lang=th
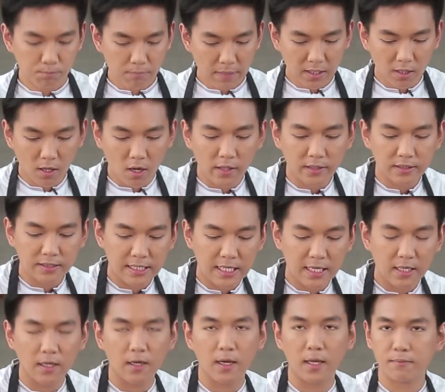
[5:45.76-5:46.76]
เบคอนนี่
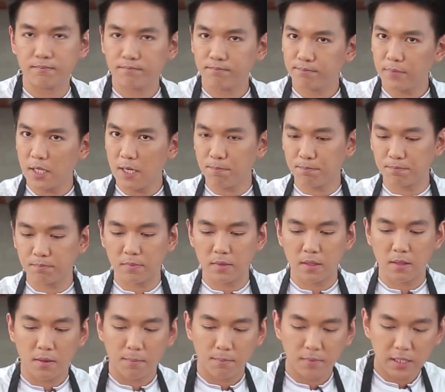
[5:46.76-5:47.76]
เลยมะ
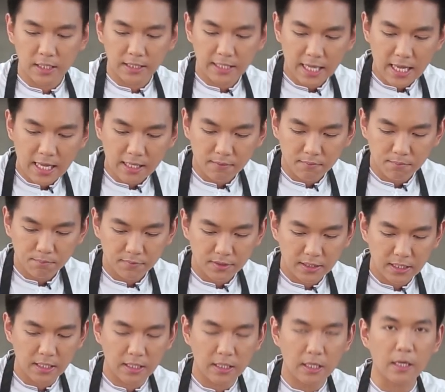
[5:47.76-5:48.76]
เขือเทศ
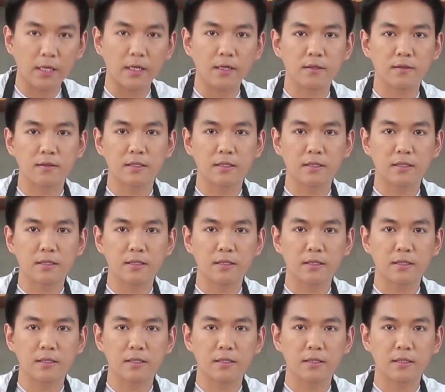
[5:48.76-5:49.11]
นี่เลย